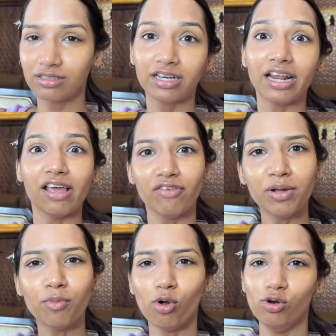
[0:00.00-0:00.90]

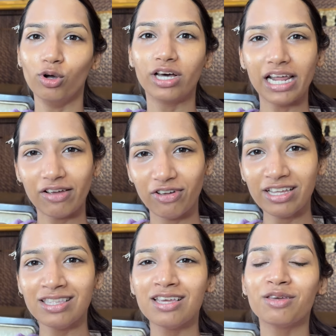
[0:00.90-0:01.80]
क्रेविंग बोल लो
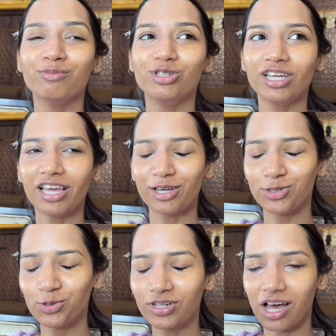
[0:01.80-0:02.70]
क्रेविंग थी कि मुझे ये
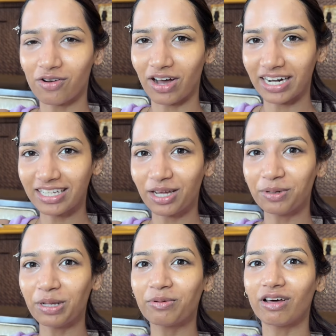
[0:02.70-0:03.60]
शूट करवाना था
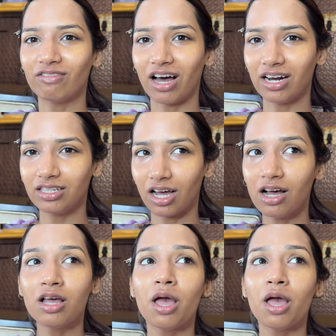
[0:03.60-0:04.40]
मतलब करवाना था